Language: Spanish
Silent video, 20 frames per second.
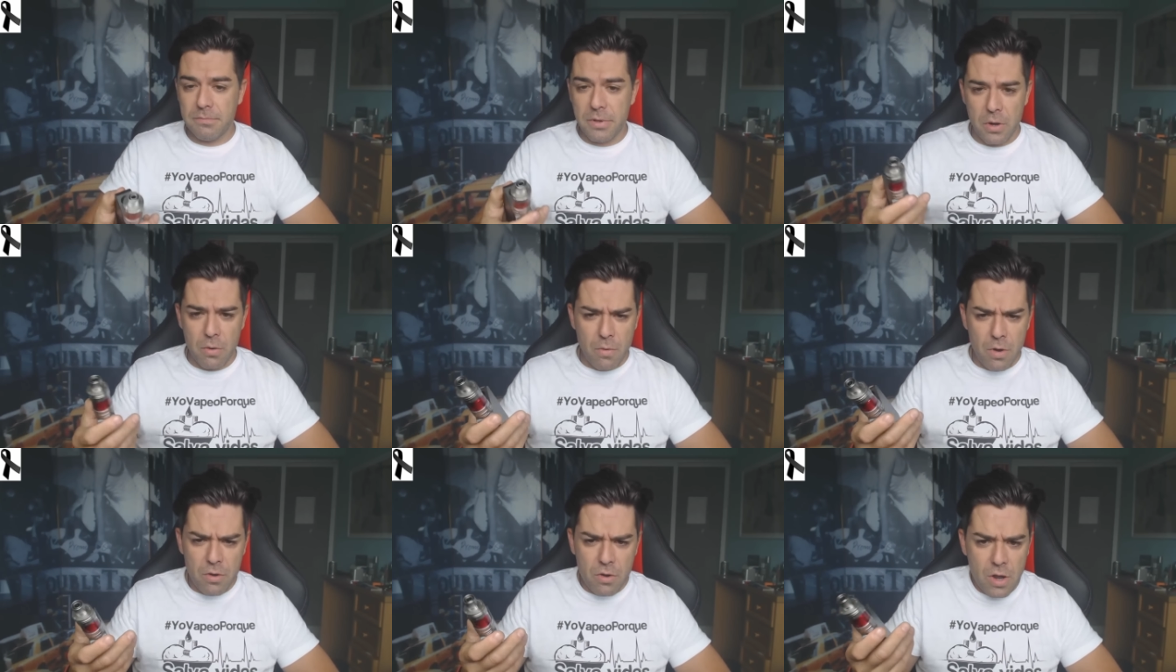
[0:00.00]

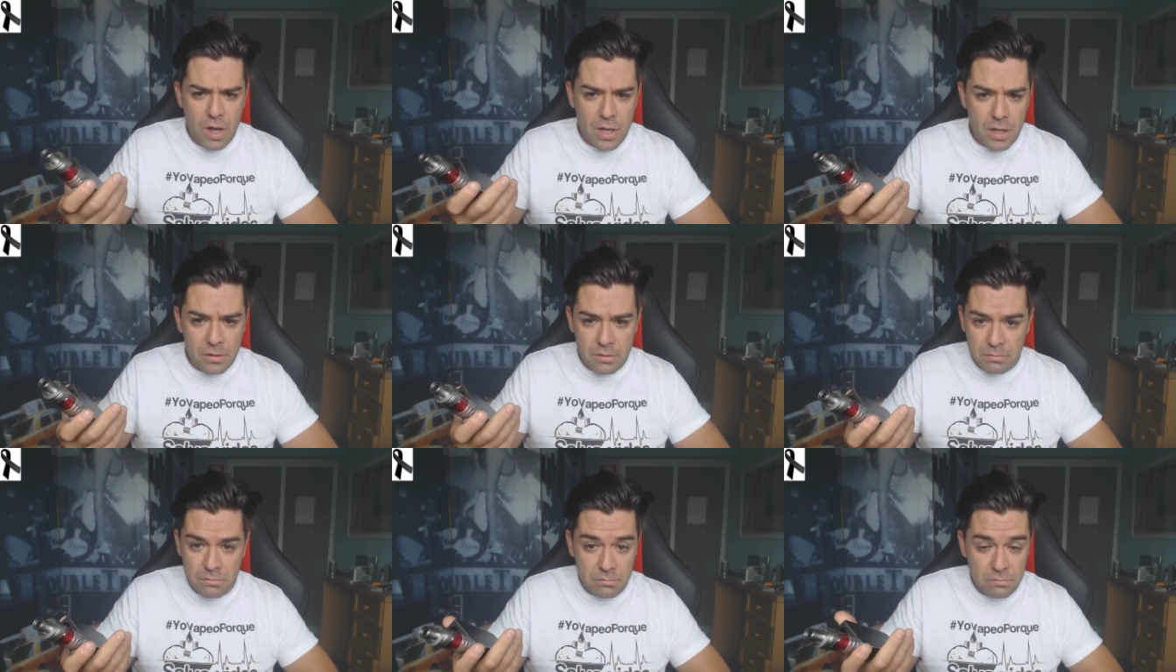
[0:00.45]
Pero bueno,
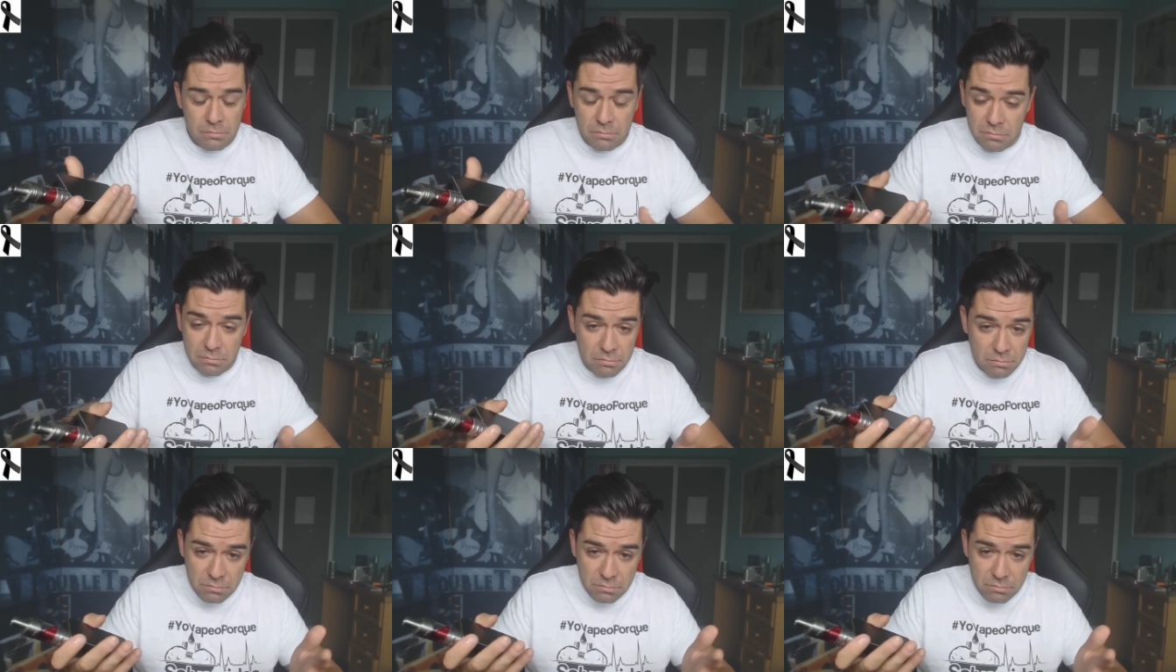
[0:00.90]

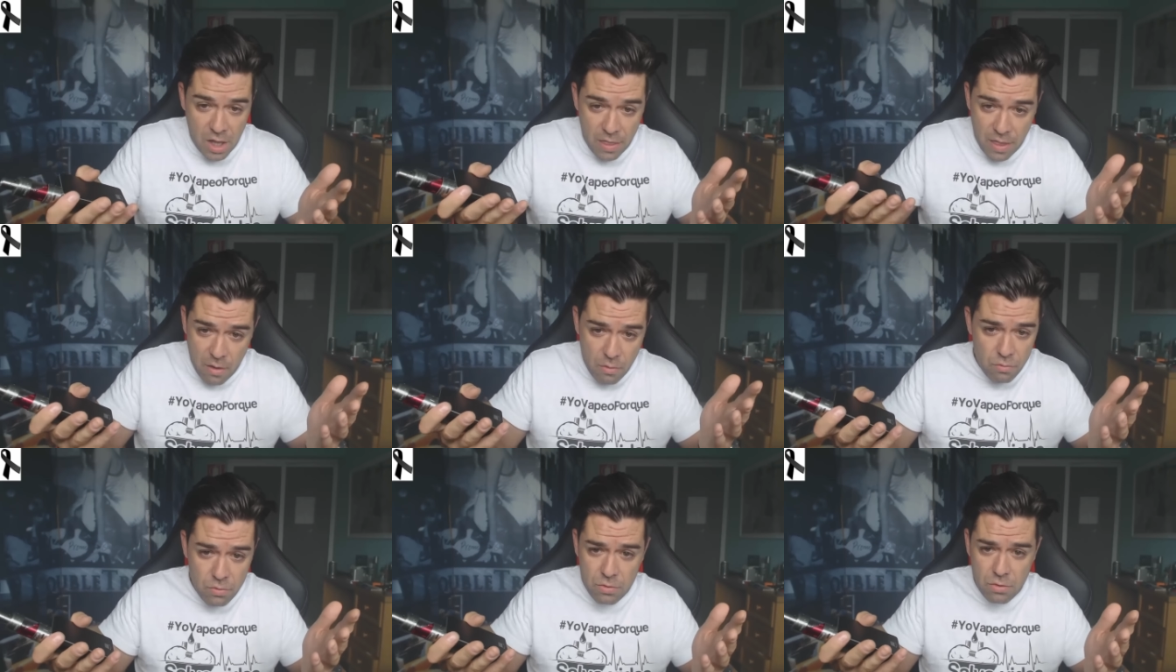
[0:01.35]
mm,
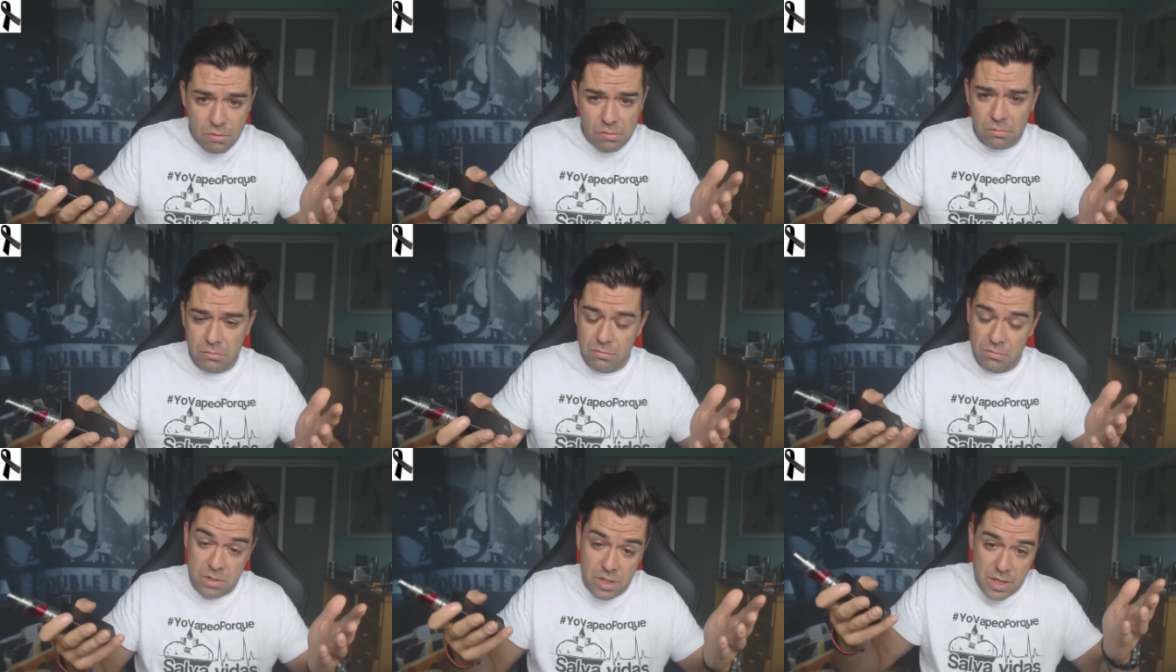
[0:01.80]
cada
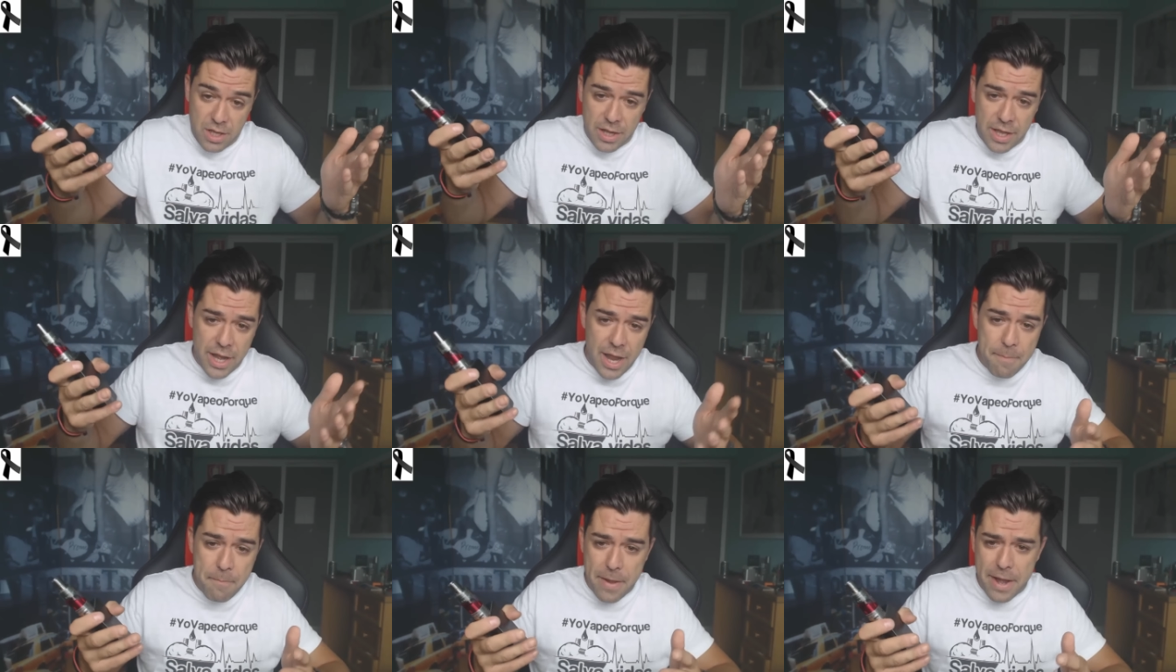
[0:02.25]
uno, si te
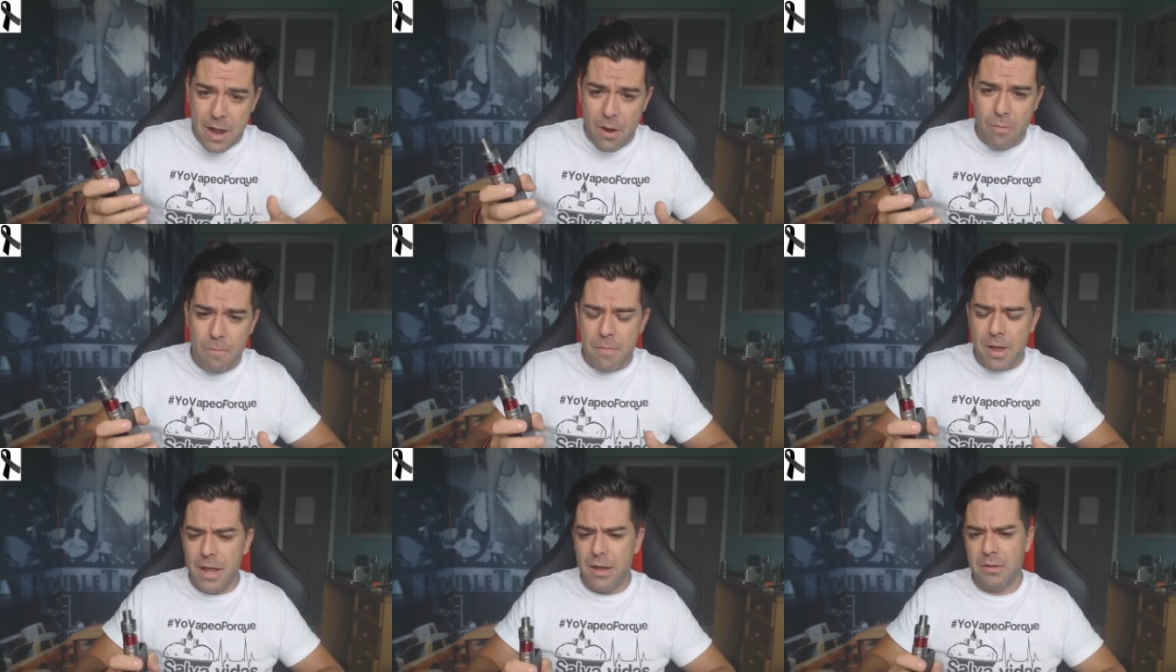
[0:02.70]
quieres esperar
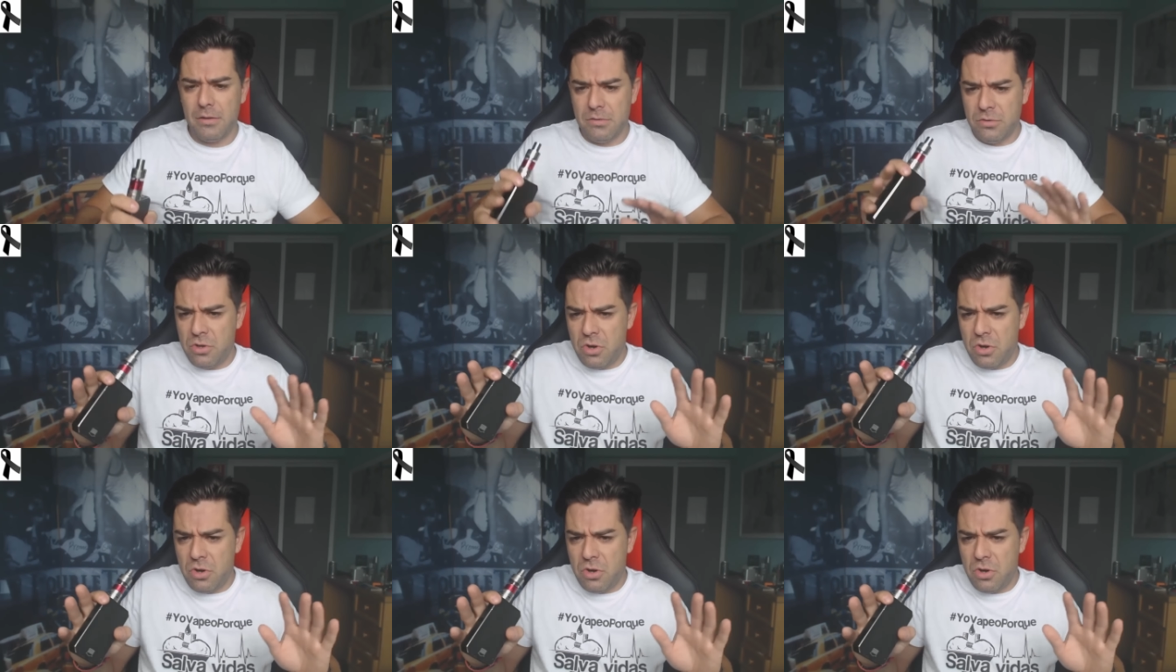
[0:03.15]
un mes,